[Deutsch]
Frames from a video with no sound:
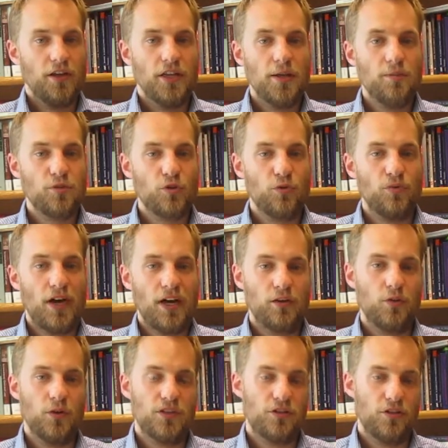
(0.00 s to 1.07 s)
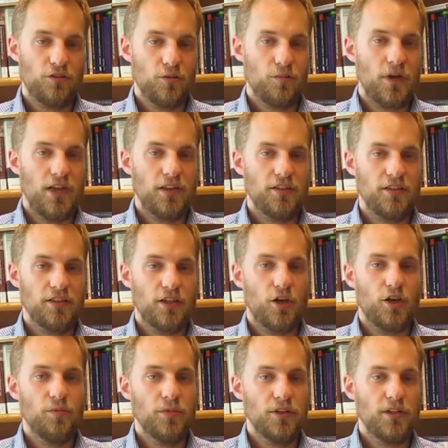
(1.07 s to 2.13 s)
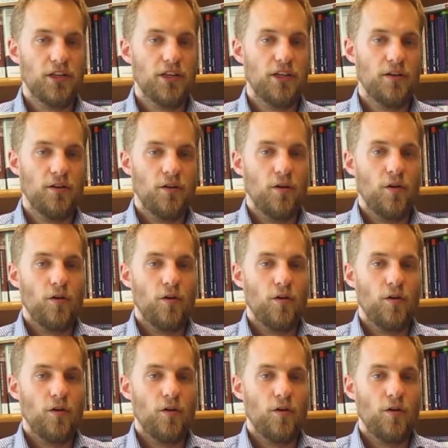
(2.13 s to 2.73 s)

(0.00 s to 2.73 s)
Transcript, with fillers: ipso facto, also automatisch auch Mitglieder